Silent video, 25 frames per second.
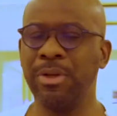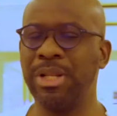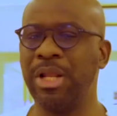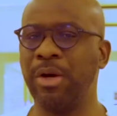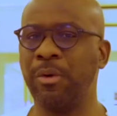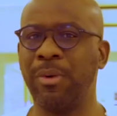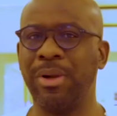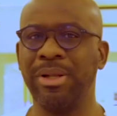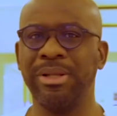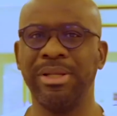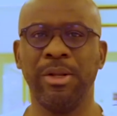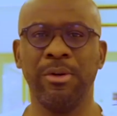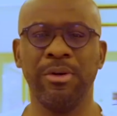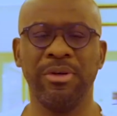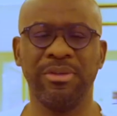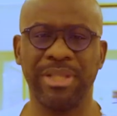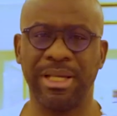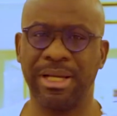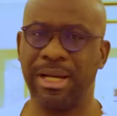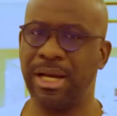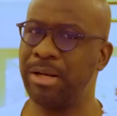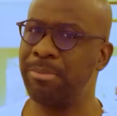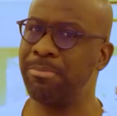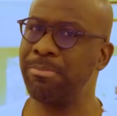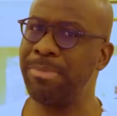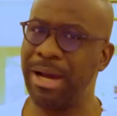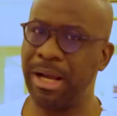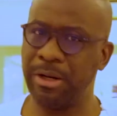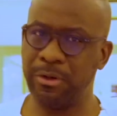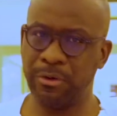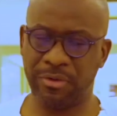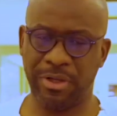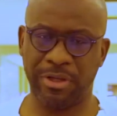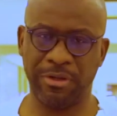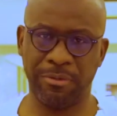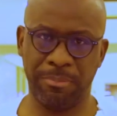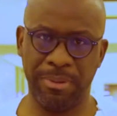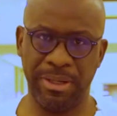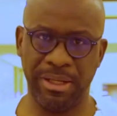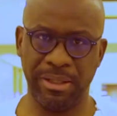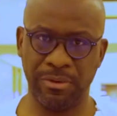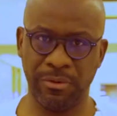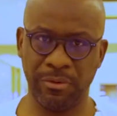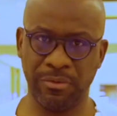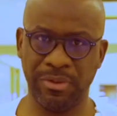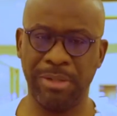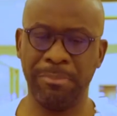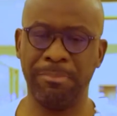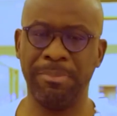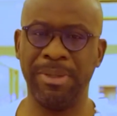de la cual quiero destacar varios
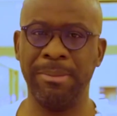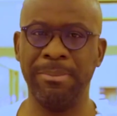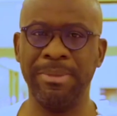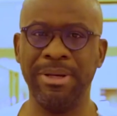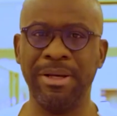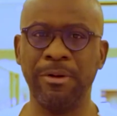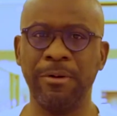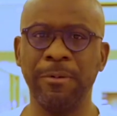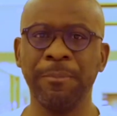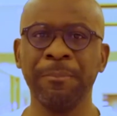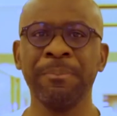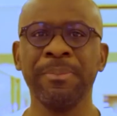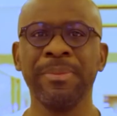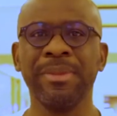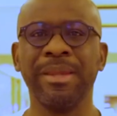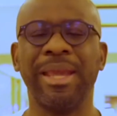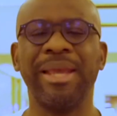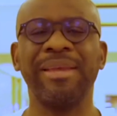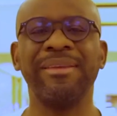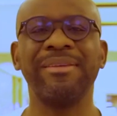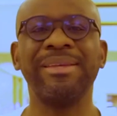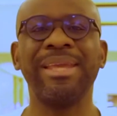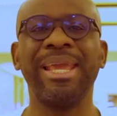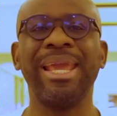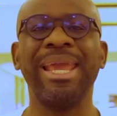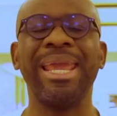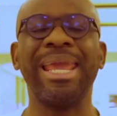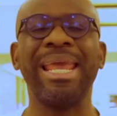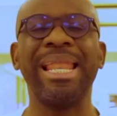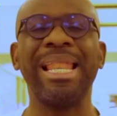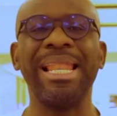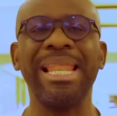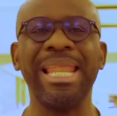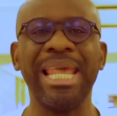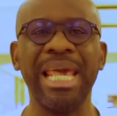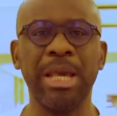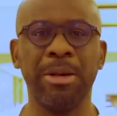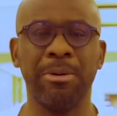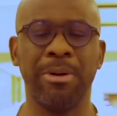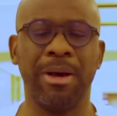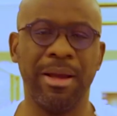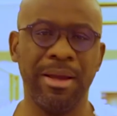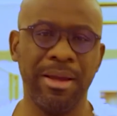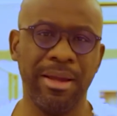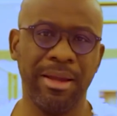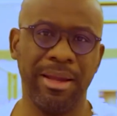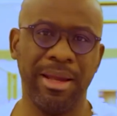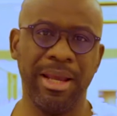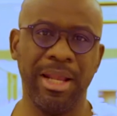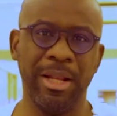aspectos. El primero es que eleva
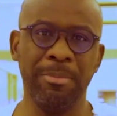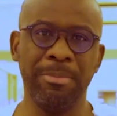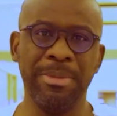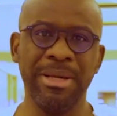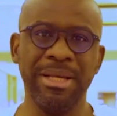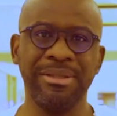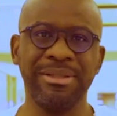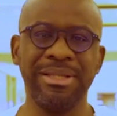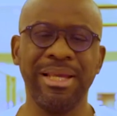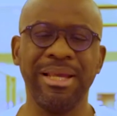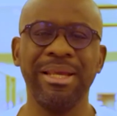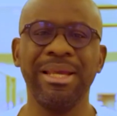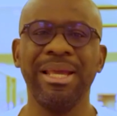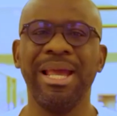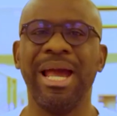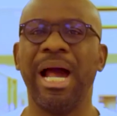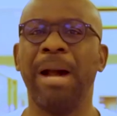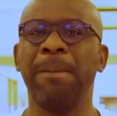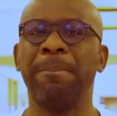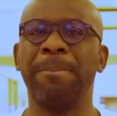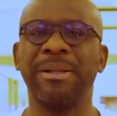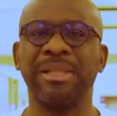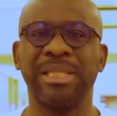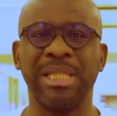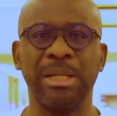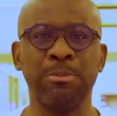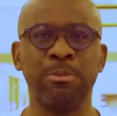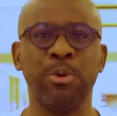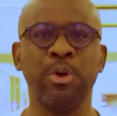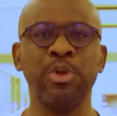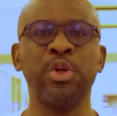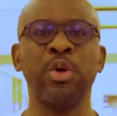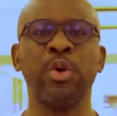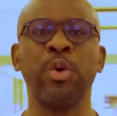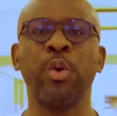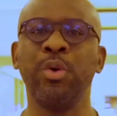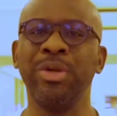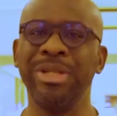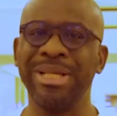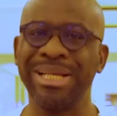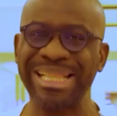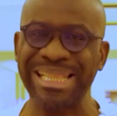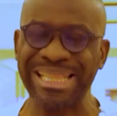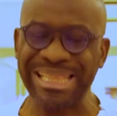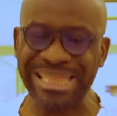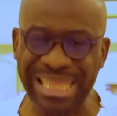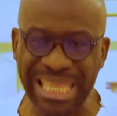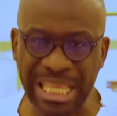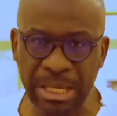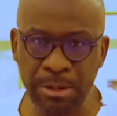el biche a patrimonio
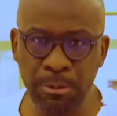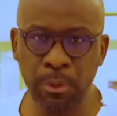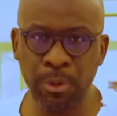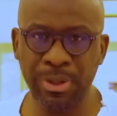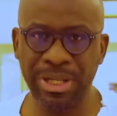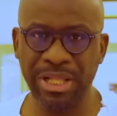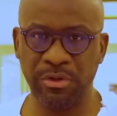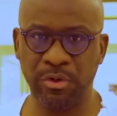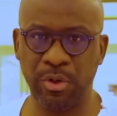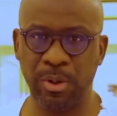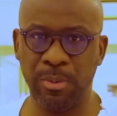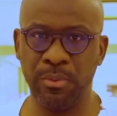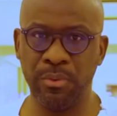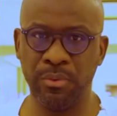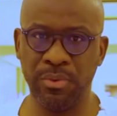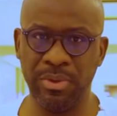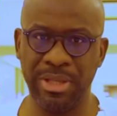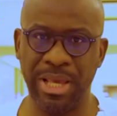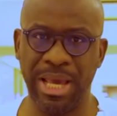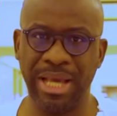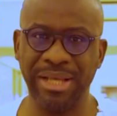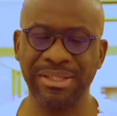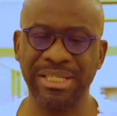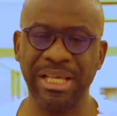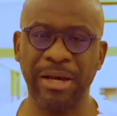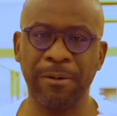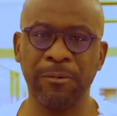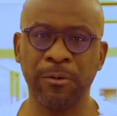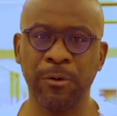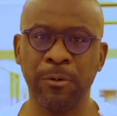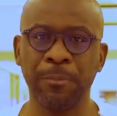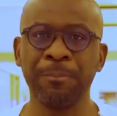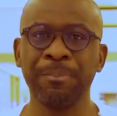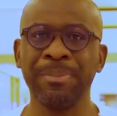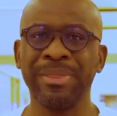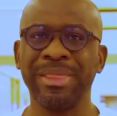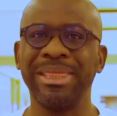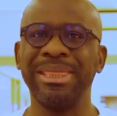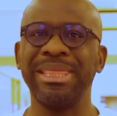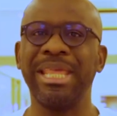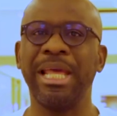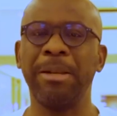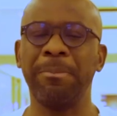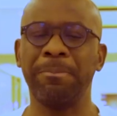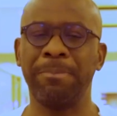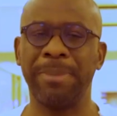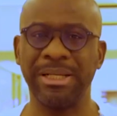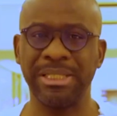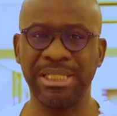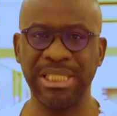colectivo de las comunidades afro
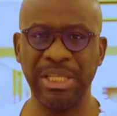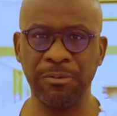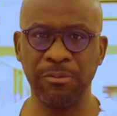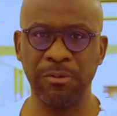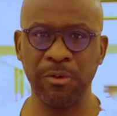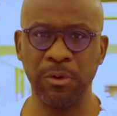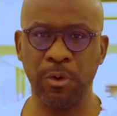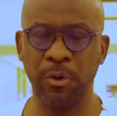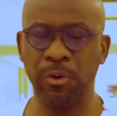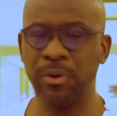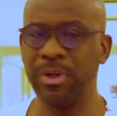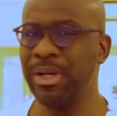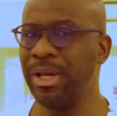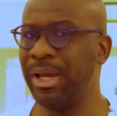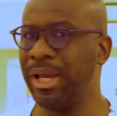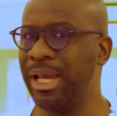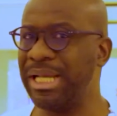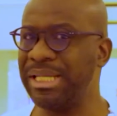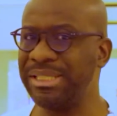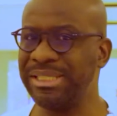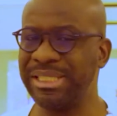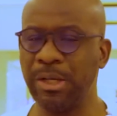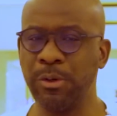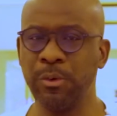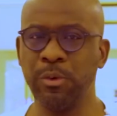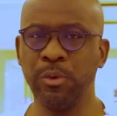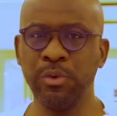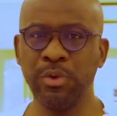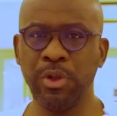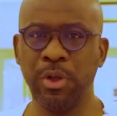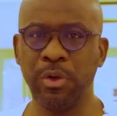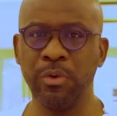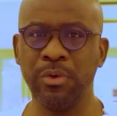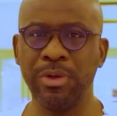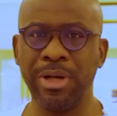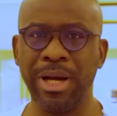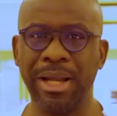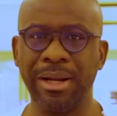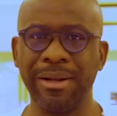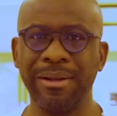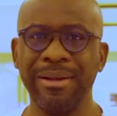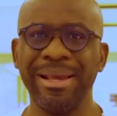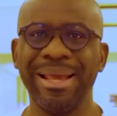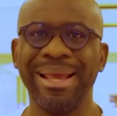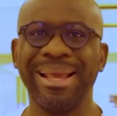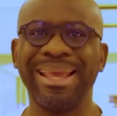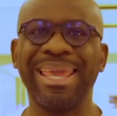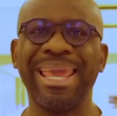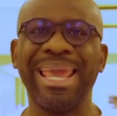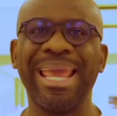del Pacífico. En segundo lugar,
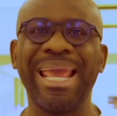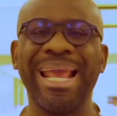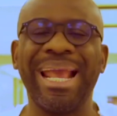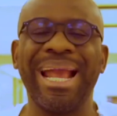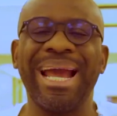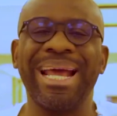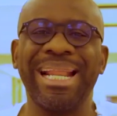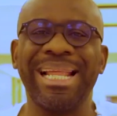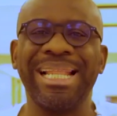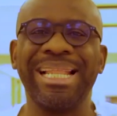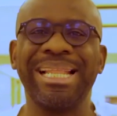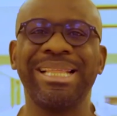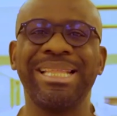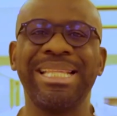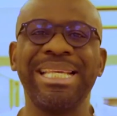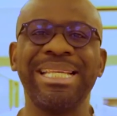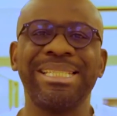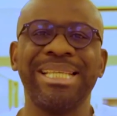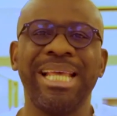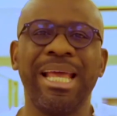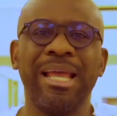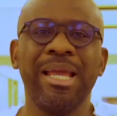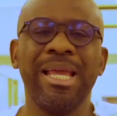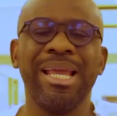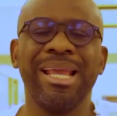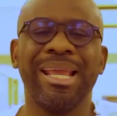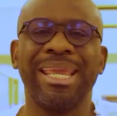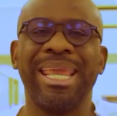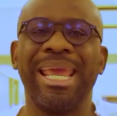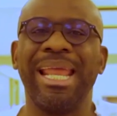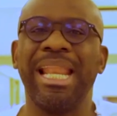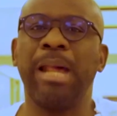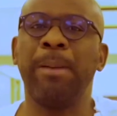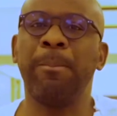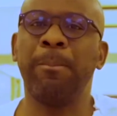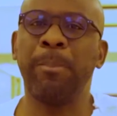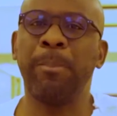que garantiza que la